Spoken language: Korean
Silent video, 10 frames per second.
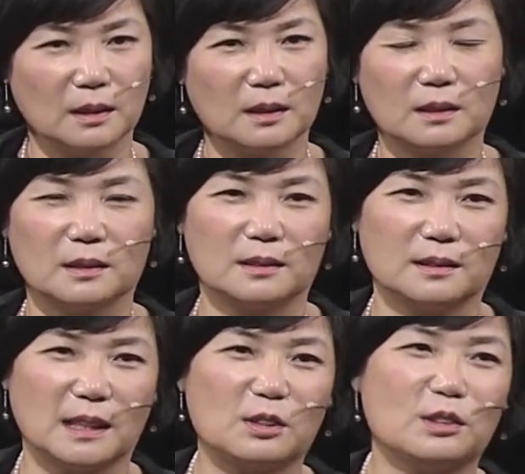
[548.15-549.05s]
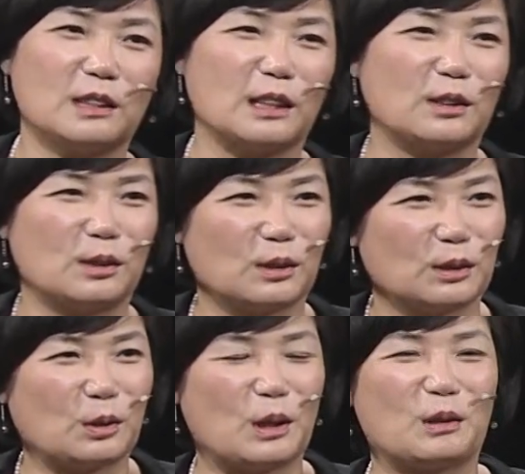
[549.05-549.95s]
그래서 사춘기 자녀를
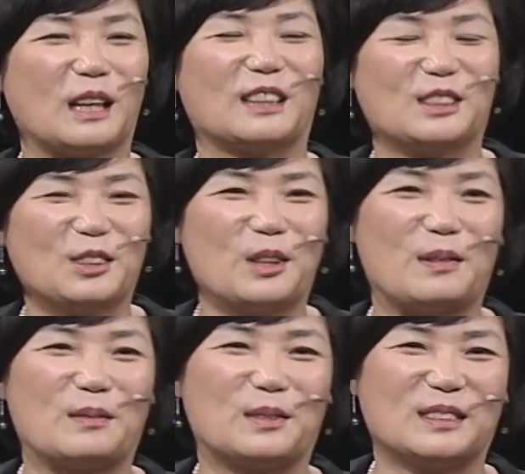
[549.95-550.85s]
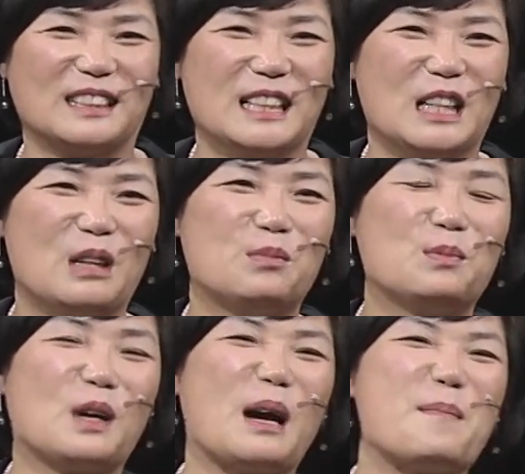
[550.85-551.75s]
돌아오게 하는 최고의 방법은
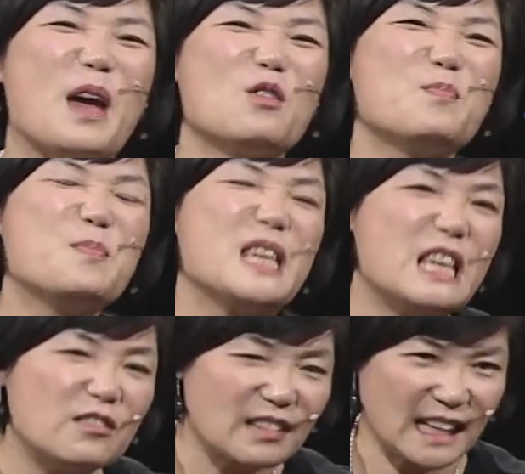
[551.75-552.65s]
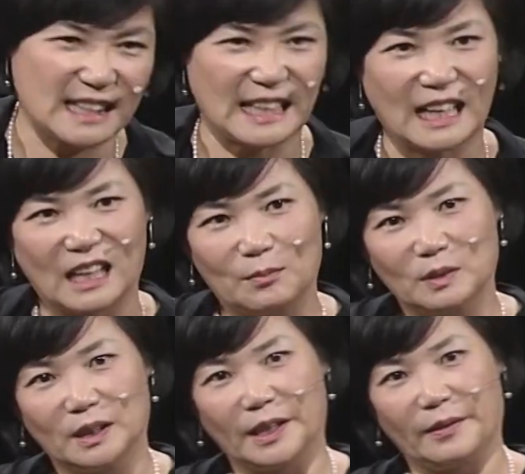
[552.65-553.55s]
부모가 매우 비굴하게
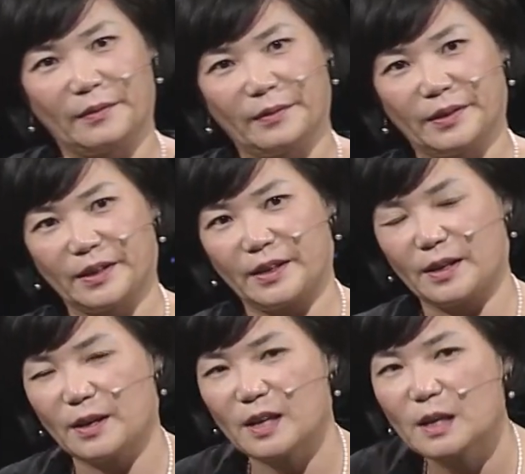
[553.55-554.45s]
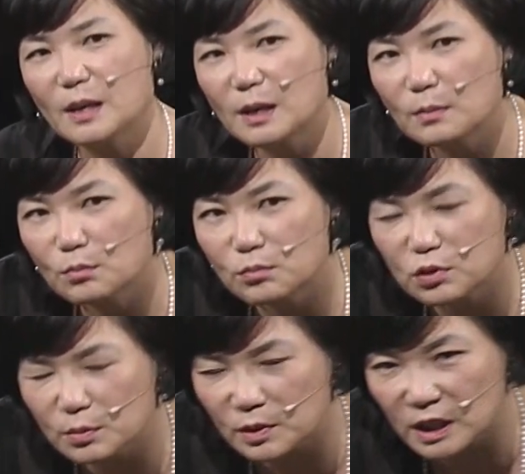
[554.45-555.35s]
사랑하면 돼요. 이렇게
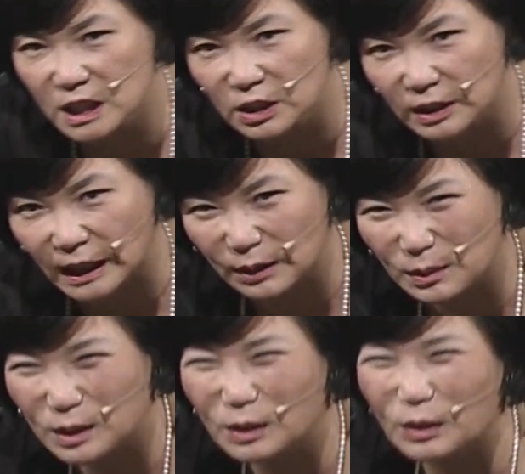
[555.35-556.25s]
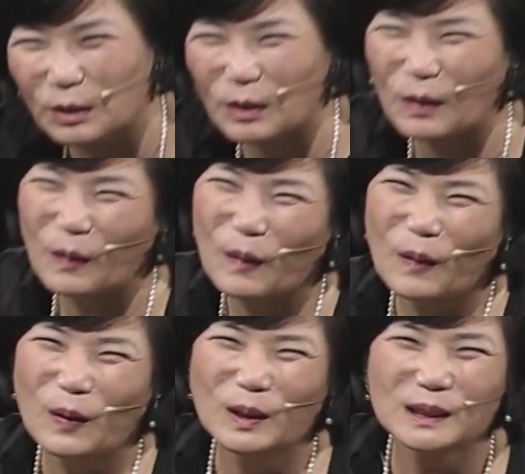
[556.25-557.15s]
무릎으로 기어다니면서.
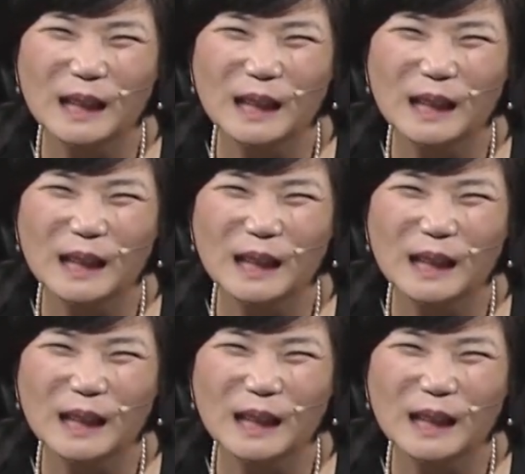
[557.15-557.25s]
어,